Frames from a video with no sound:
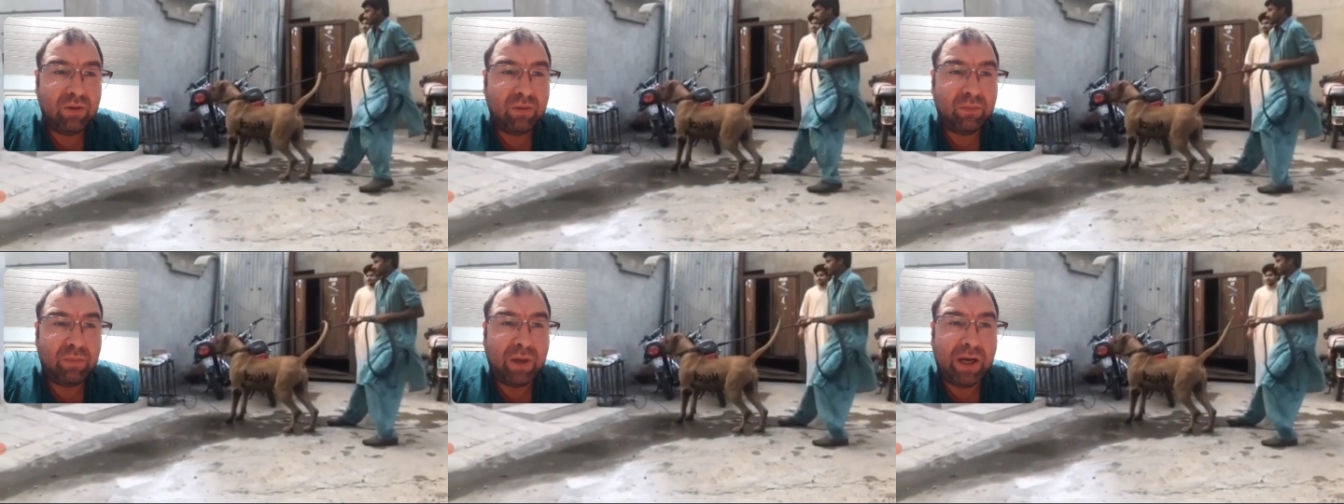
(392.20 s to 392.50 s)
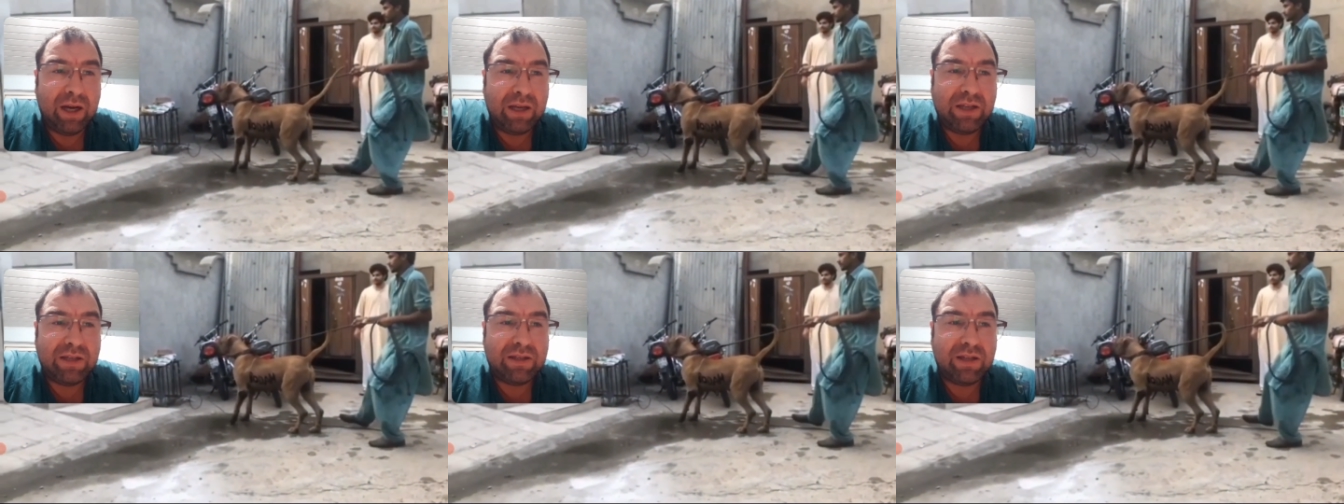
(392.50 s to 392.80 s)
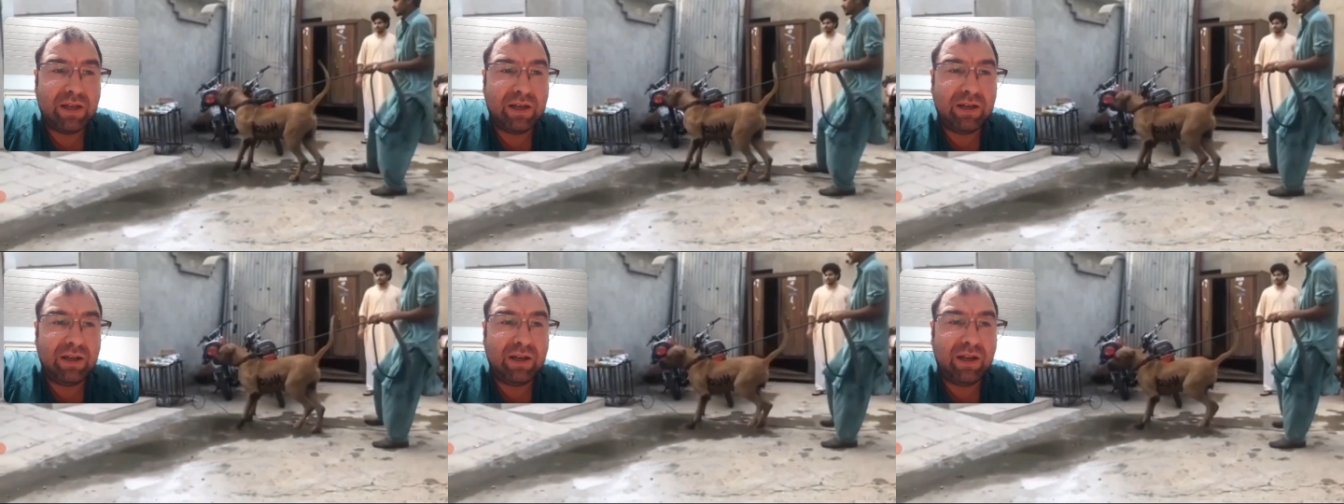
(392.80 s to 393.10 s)

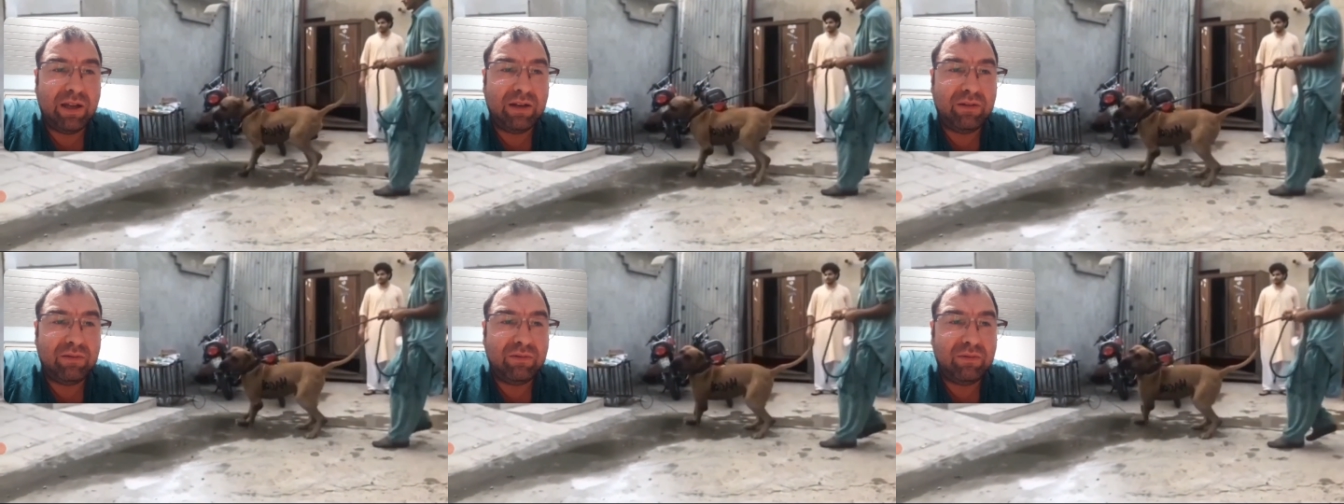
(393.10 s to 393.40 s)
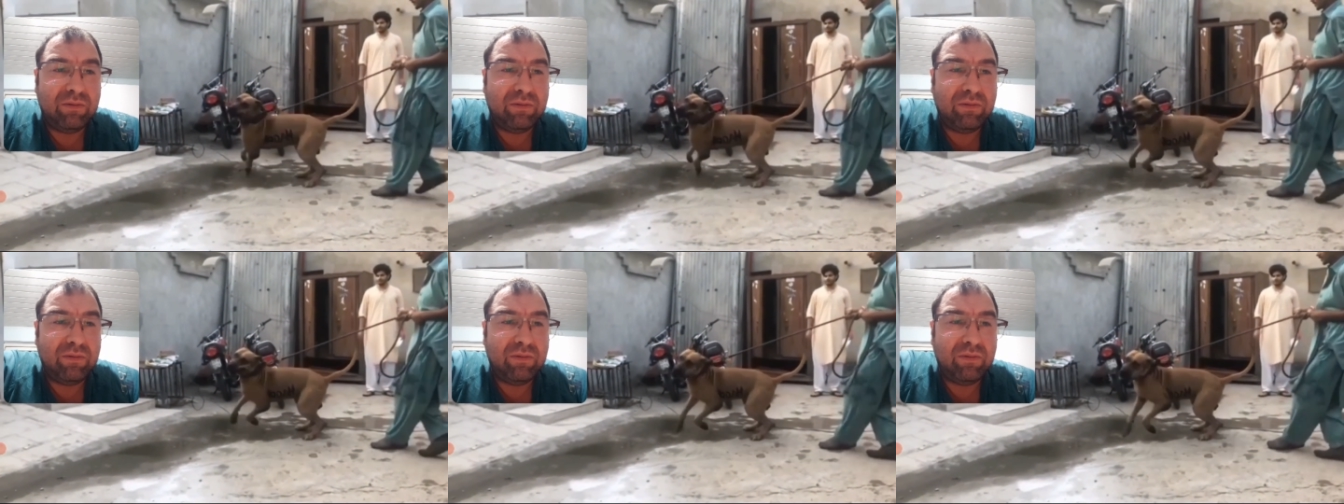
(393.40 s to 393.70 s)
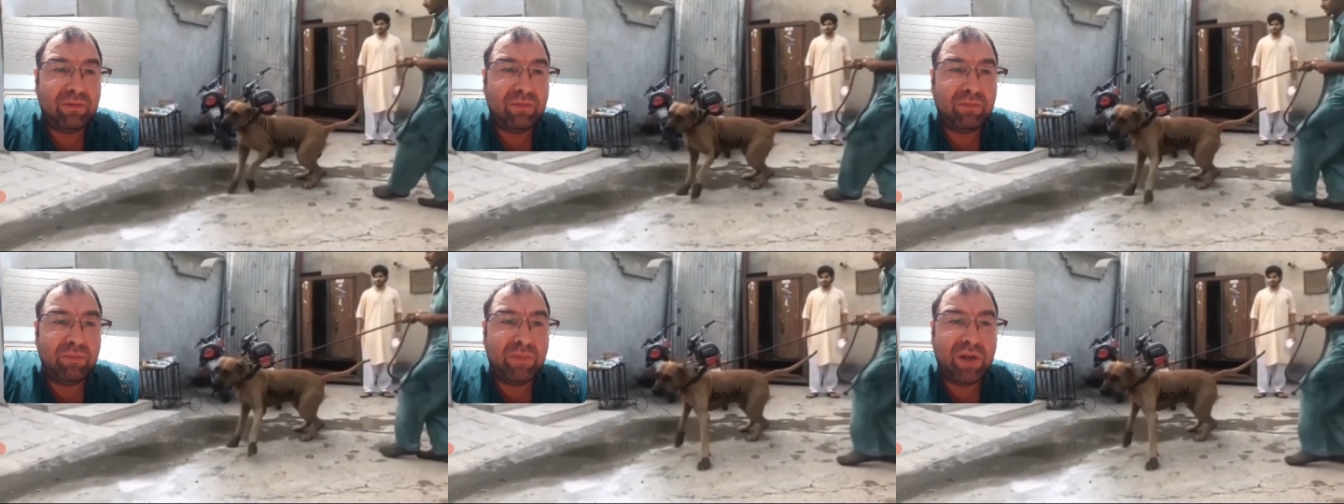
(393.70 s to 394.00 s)
Pakistan'ın en
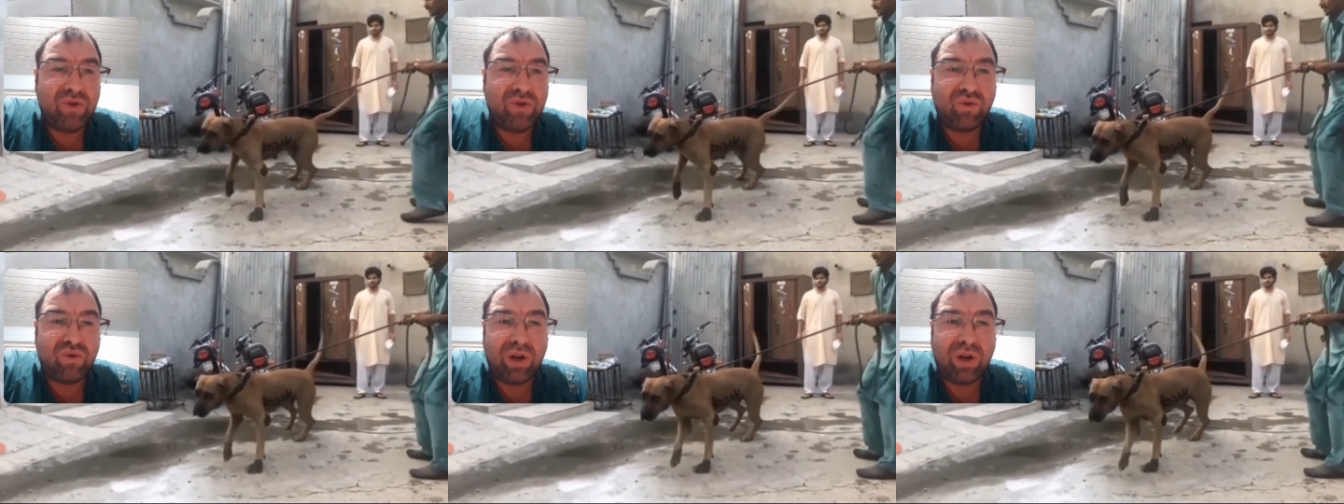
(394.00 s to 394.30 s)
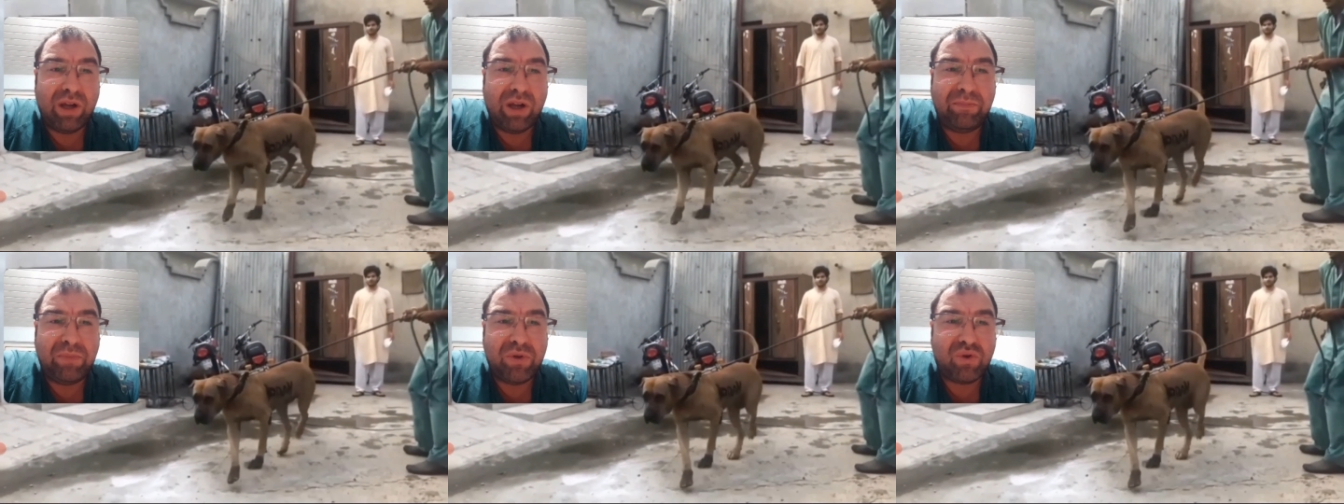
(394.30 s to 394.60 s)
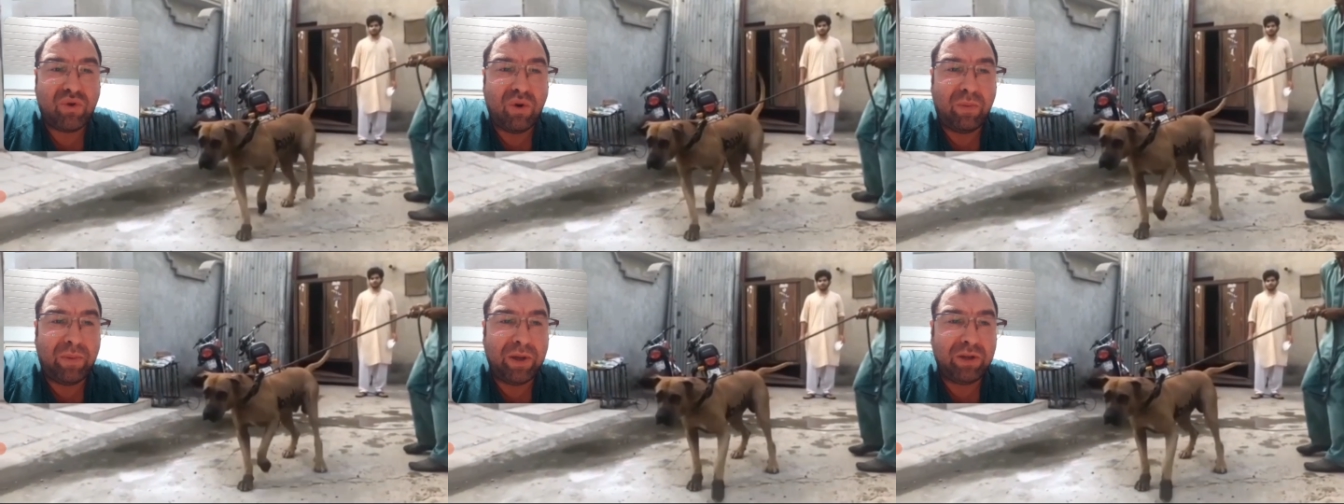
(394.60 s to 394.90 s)
meşhur en
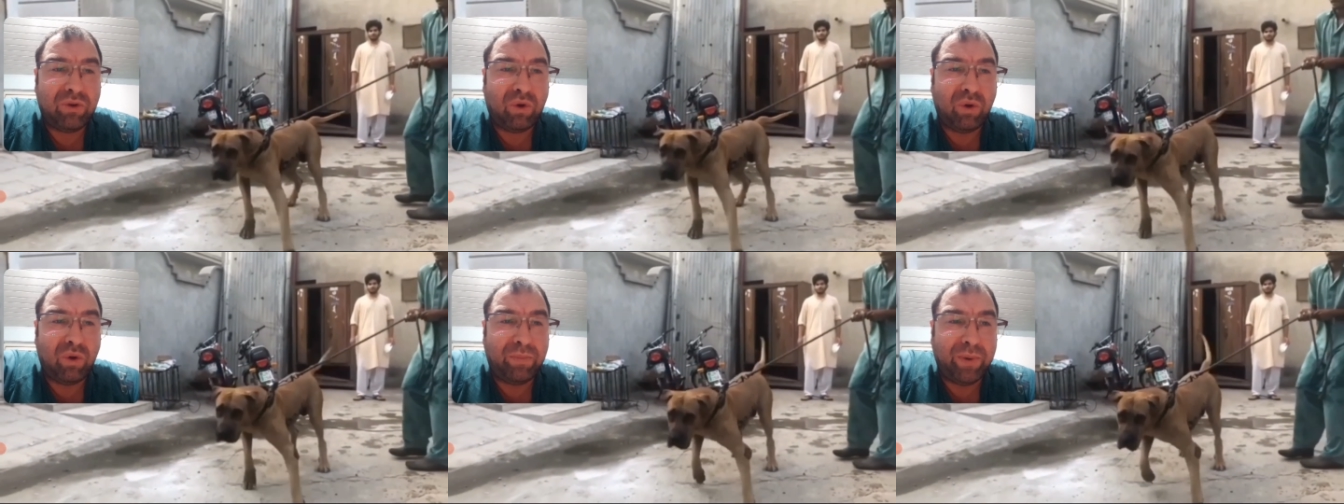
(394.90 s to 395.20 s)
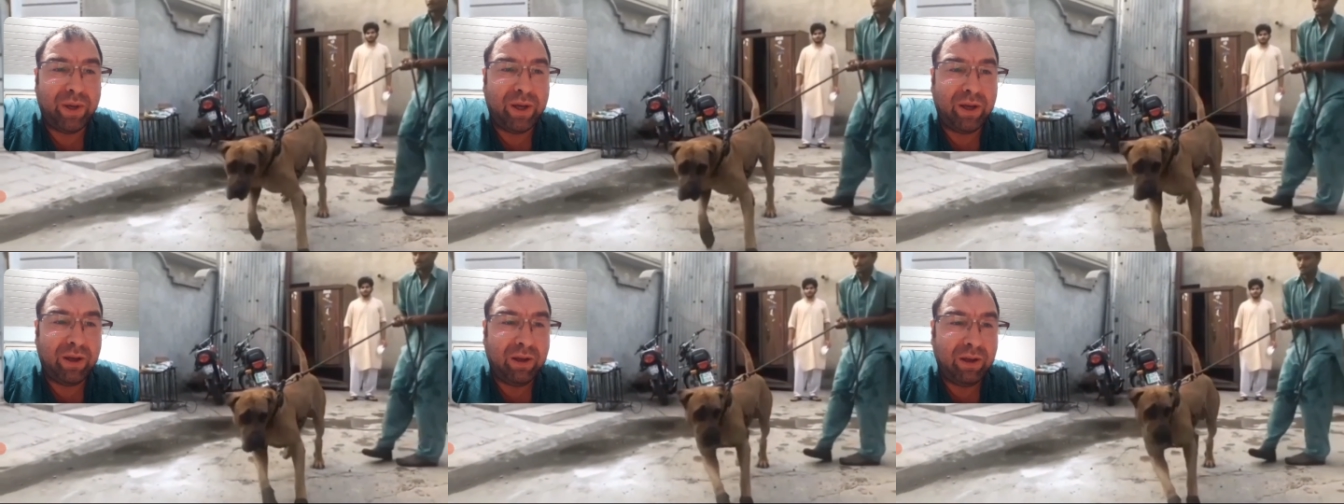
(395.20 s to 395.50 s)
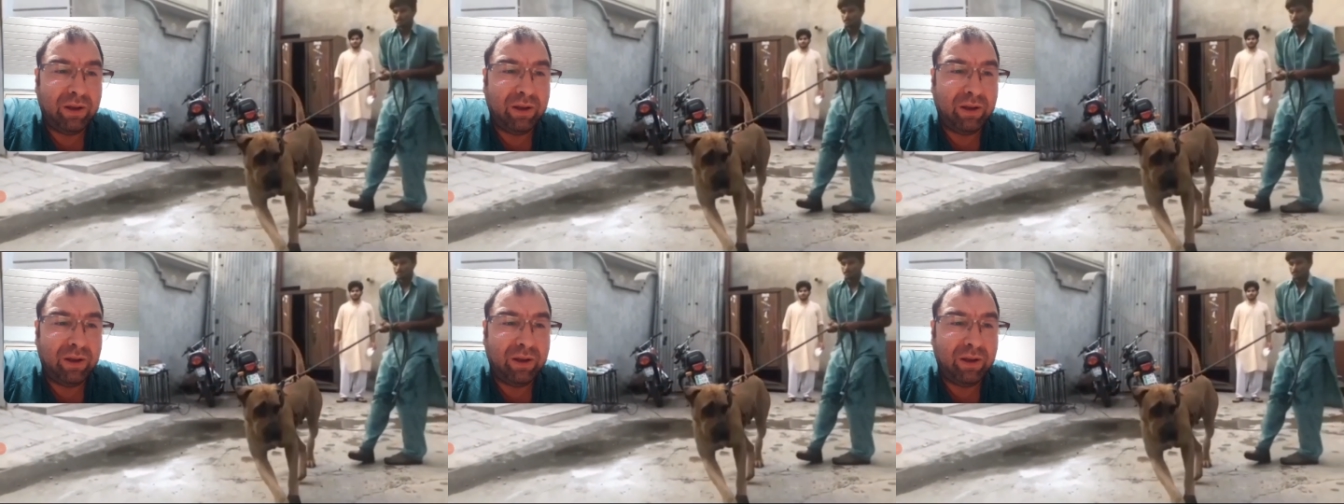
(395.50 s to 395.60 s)
psikopat köpeği.